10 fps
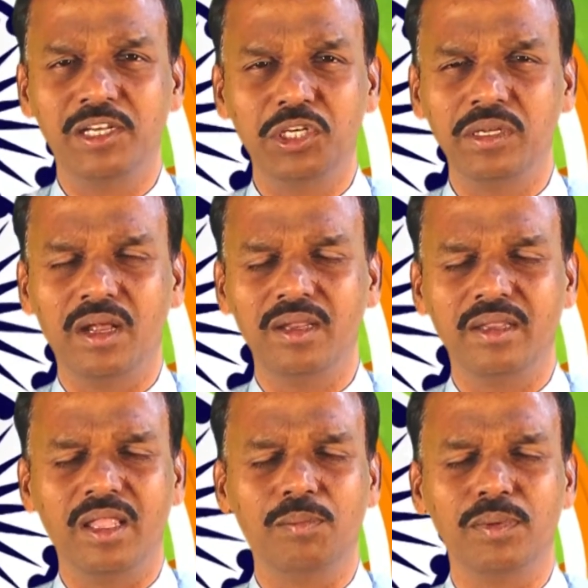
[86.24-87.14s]

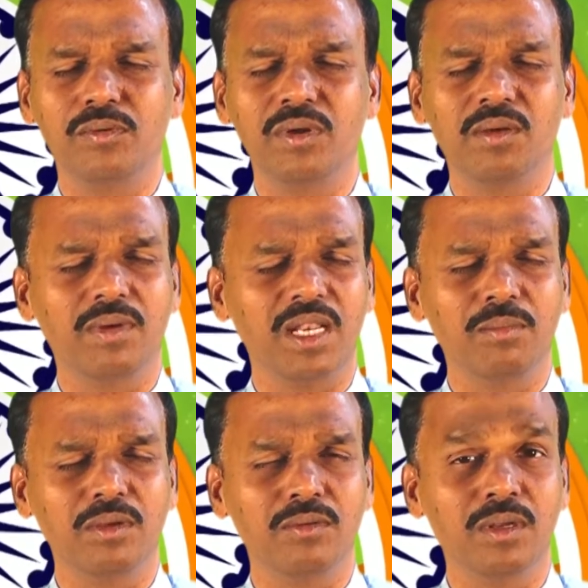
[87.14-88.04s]
மகிழ்ச்சினாலே நிரப்பக்கூடிய
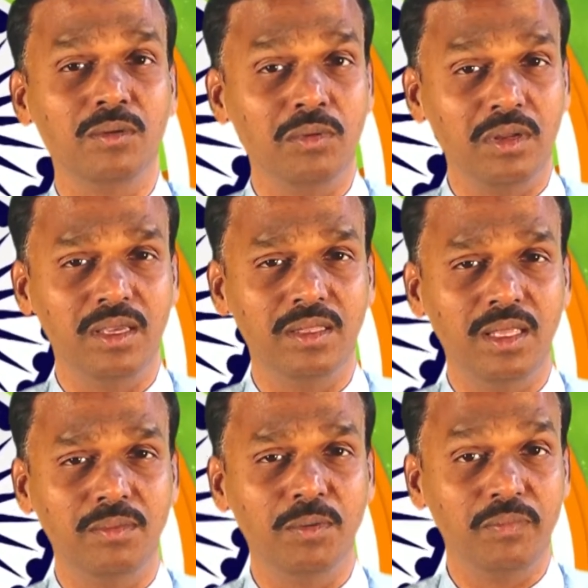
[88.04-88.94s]
வல்லமை கொண்ட ஒரே
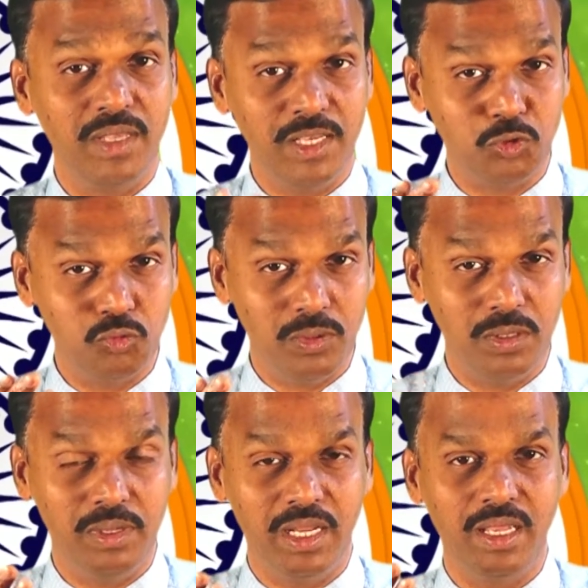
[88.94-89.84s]
தெய்வம் இயேசு
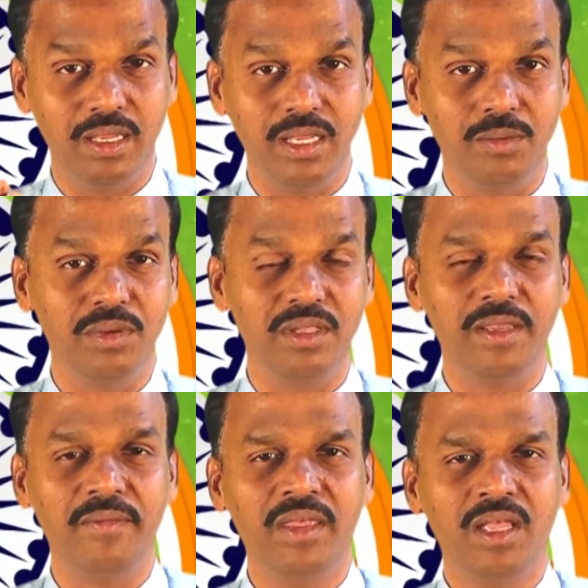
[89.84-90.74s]
ஒருவரே
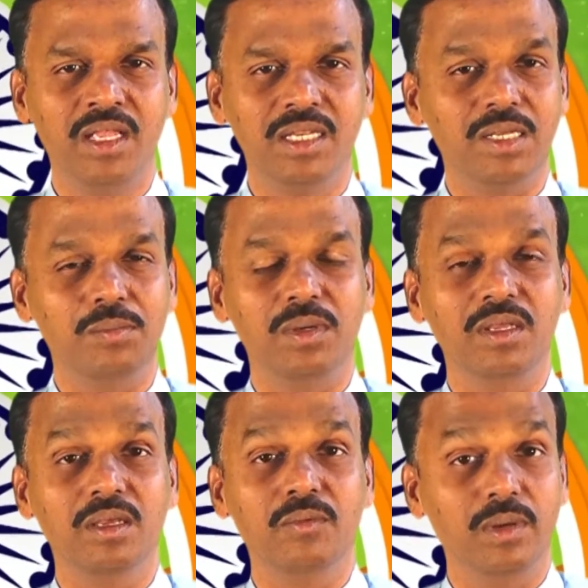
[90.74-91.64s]
என்பதை
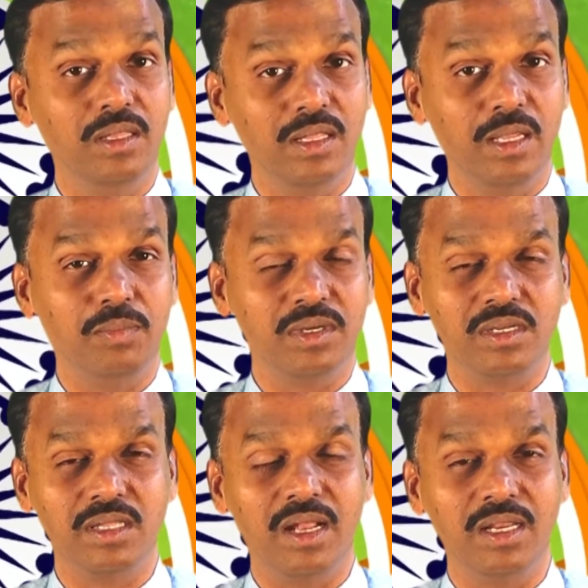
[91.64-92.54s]
நம்முடைய விடுதலை
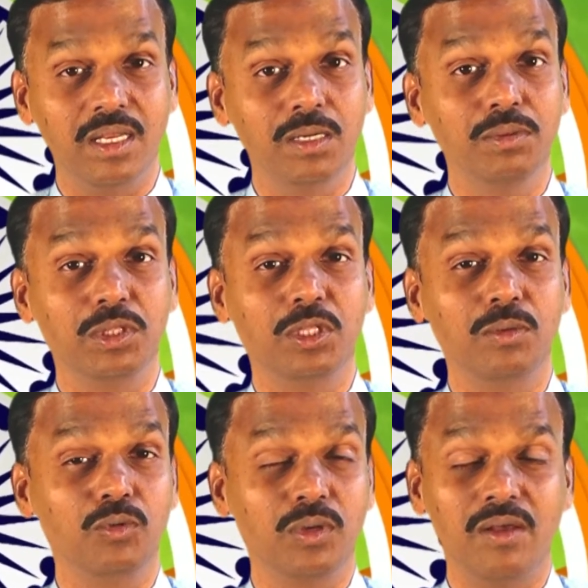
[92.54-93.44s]
பெற்றதான
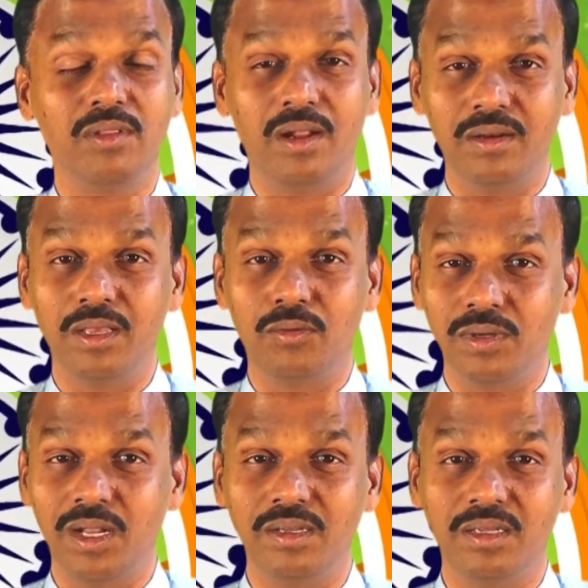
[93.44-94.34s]
எழுபத்தி மூணாவது ஆண்டை
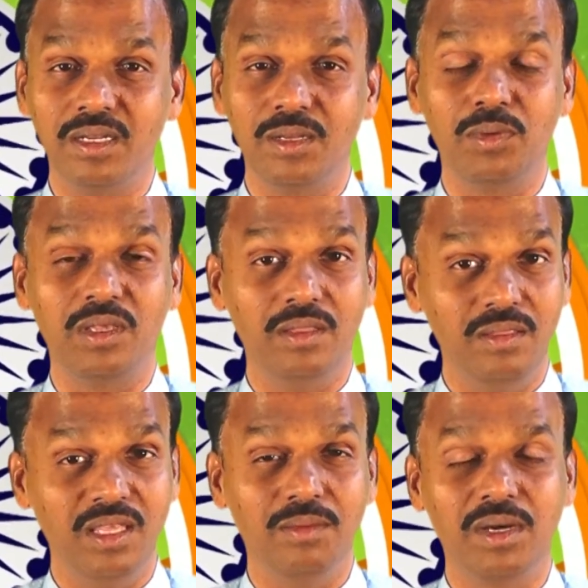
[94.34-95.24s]
கொண்டாடுகிற நம்முடைய
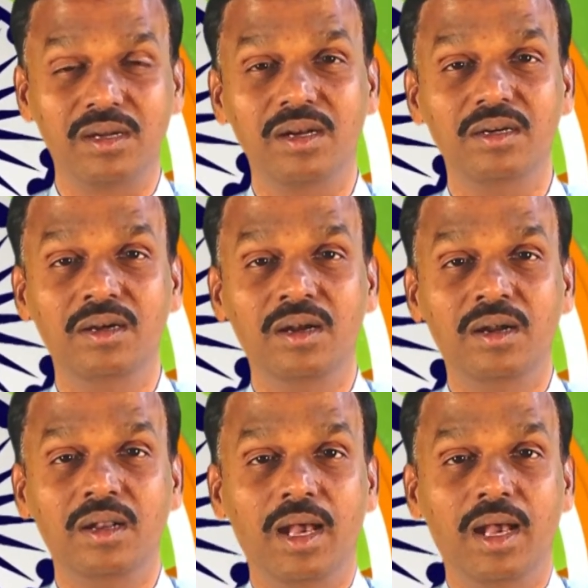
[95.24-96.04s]
இந்திய மக்கள்